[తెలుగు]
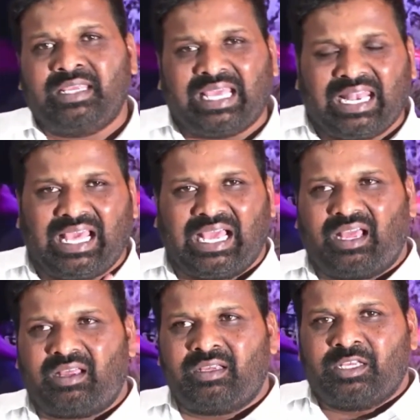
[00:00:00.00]
ఇవాళ
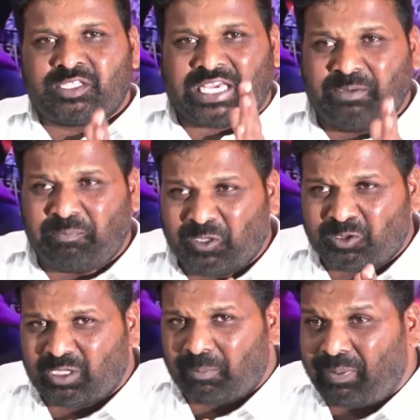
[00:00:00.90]

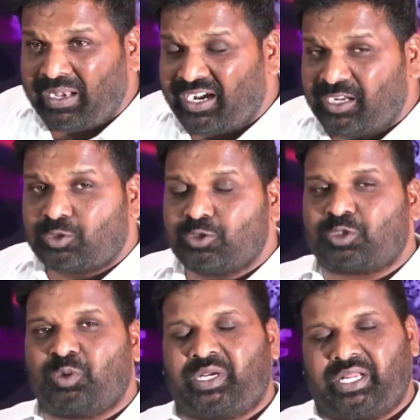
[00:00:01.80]
చనిపోతున్న పిల్లలను
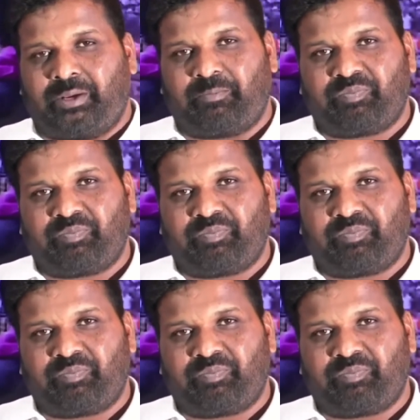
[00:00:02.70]
చూస్తూ ఉంటే